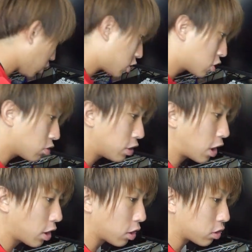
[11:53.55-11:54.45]
1種類
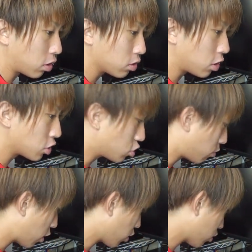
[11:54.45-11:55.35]
だけやった何種
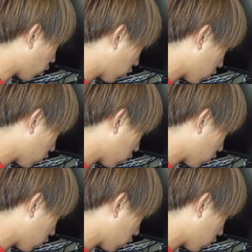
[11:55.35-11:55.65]
類もあるやんな